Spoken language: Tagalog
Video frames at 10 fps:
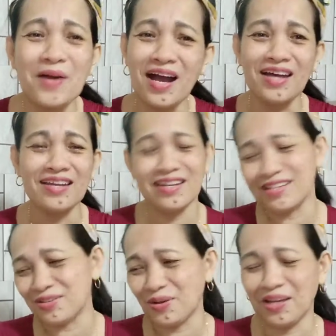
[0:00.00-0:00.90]
pangalan
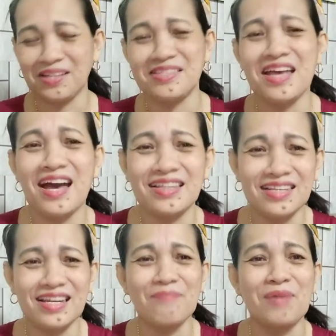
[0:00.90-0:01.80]
nito eh. Si
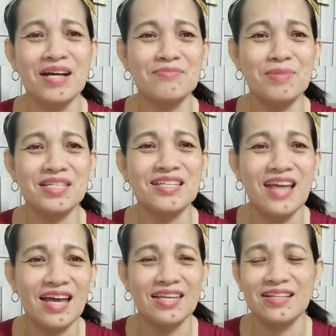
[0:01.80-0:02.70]
ate,
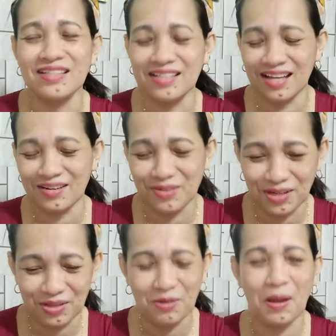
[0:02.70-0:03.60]
napakamasayahin, ano
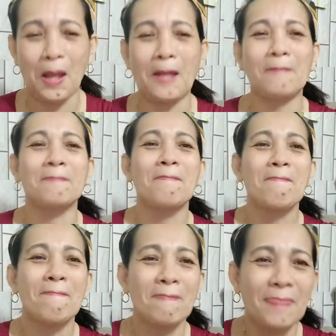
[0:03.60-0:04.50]
nito eh.
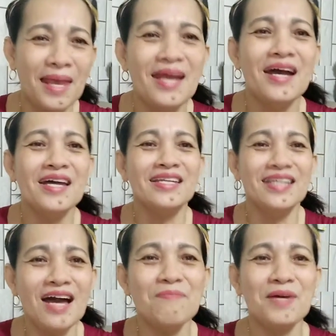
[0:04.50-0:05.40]

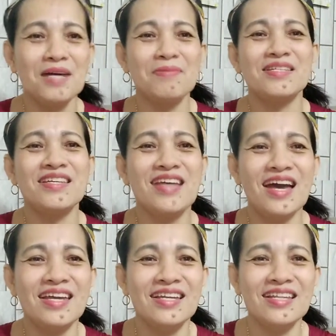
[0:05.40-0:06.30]

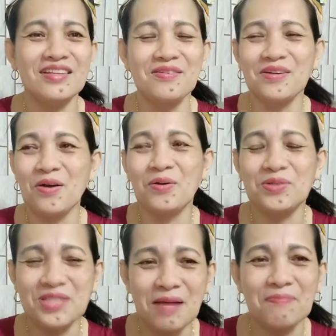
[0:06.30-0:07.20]
Napakamasayahin nitong
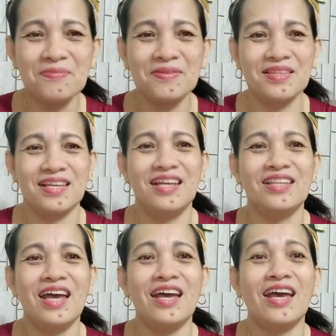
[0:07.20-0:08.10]
kausap.
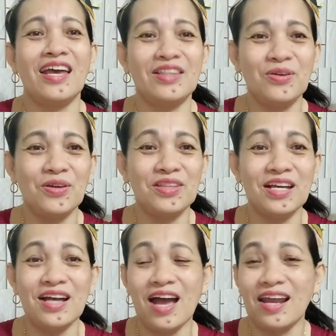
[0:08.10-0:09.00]
Ito, ito yung
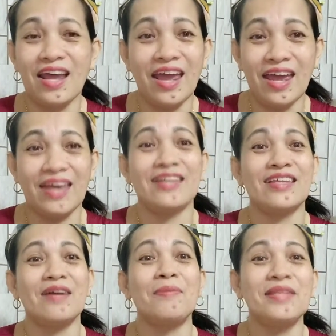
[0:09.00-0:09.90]
taga Alae, eh,
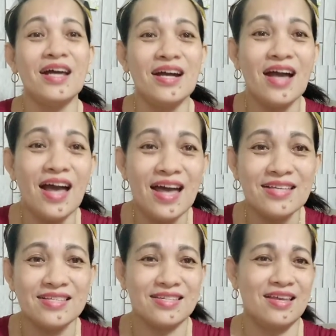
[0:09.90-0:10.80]
taga
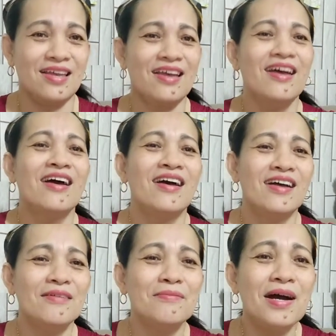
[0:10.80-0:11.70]
Batangas.
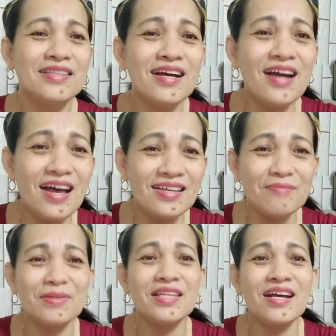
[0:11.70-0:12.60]
Batangga,
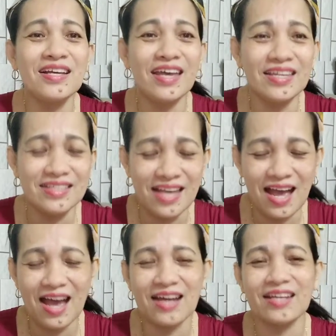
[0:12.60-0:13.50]

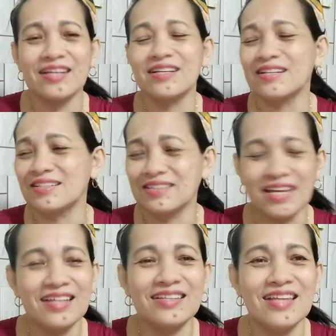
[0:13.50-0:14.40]
niya, aring
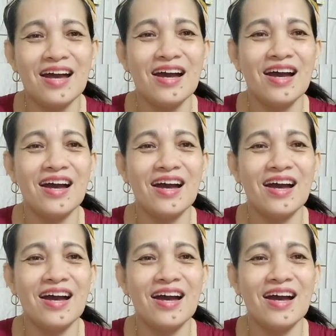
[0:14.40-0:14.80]
na,